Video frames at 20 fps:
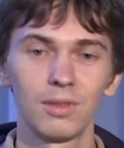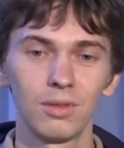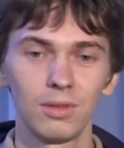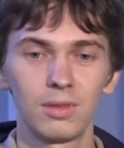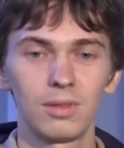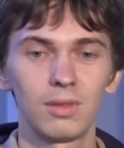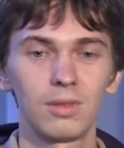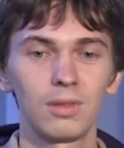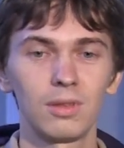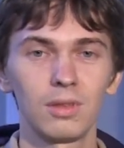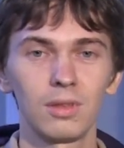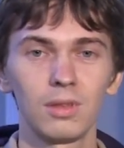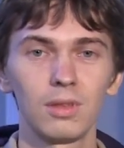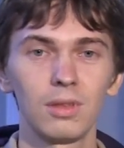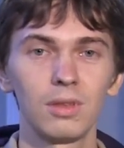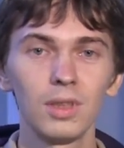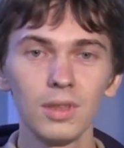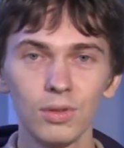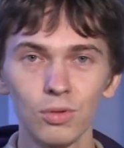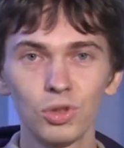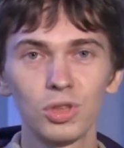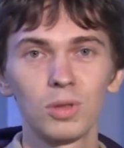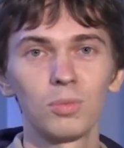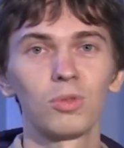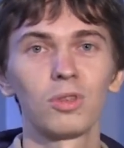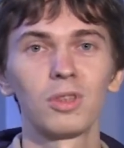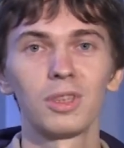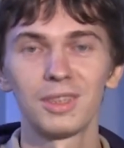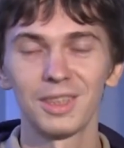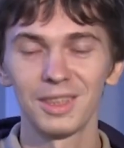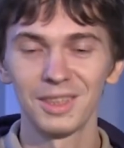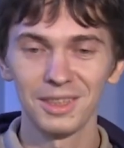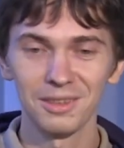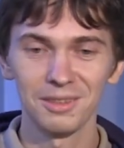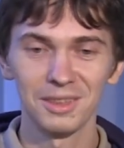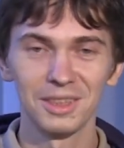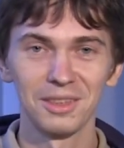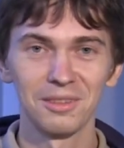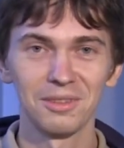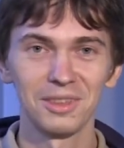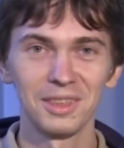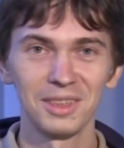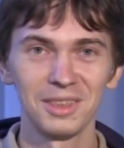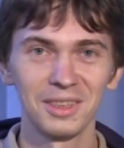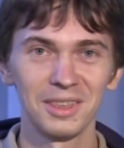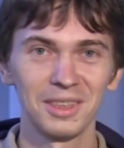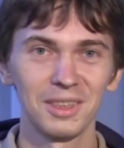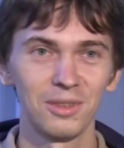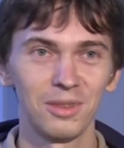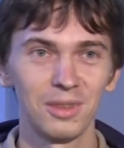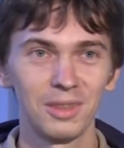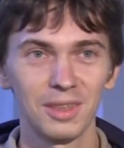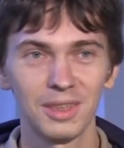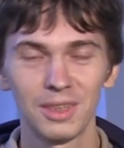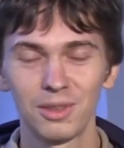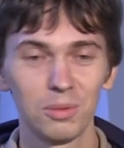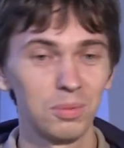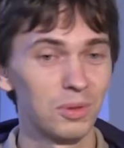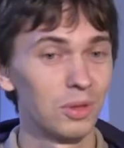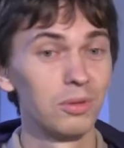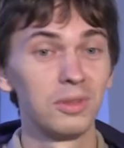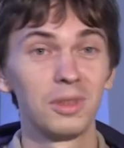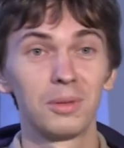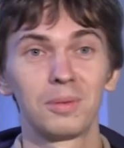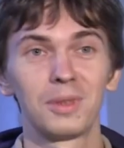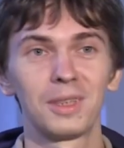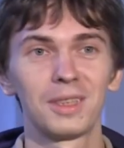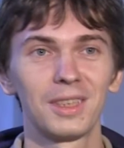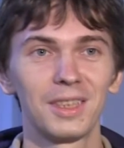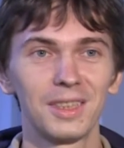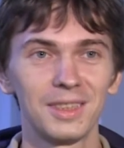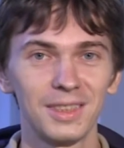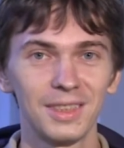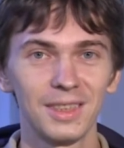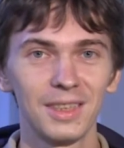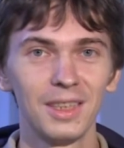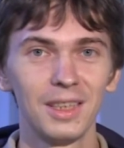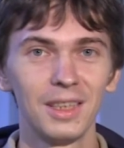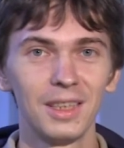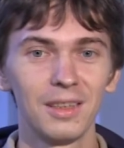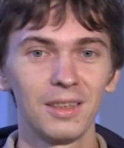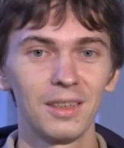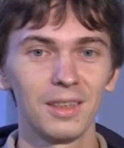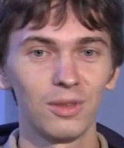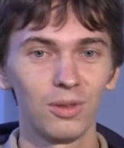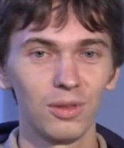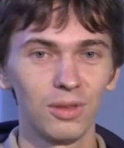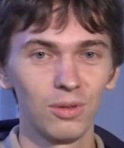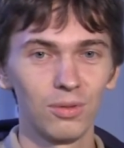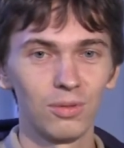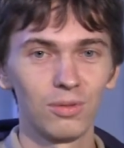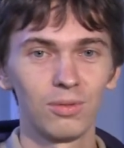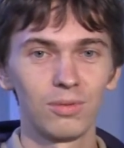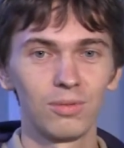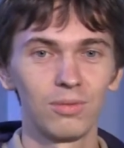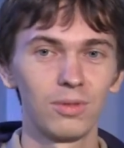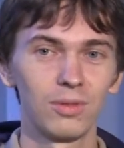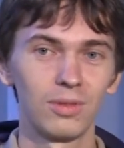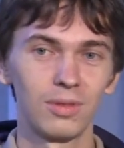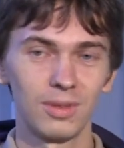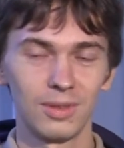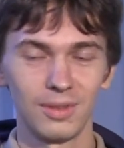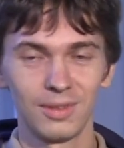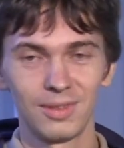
То есть, э, есть очень много трактований фейда, которые я находил абсолютно прекрасные, которые вот,